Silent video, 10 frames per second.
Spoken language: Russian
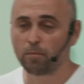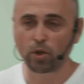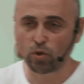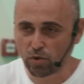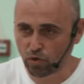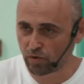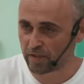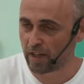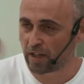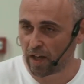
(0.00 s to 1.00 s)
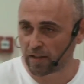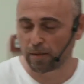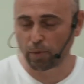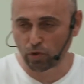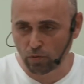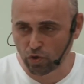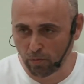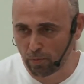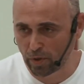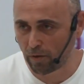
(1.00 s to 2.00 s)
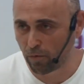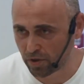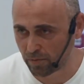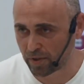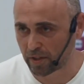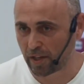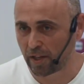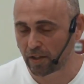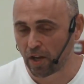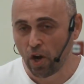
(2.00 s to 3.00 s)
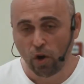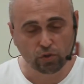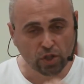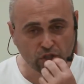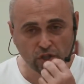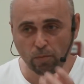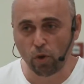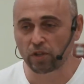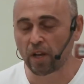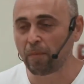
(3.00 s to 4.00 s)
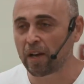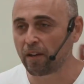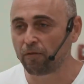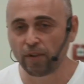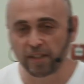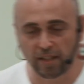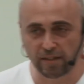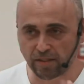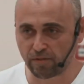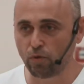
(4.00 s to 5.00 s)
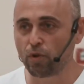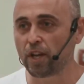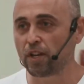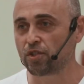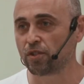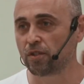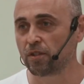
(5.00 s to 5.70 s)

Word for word: При том, что он заикался, при том, что ему было 80 лет, он даже не мог нормально высказать свою речь.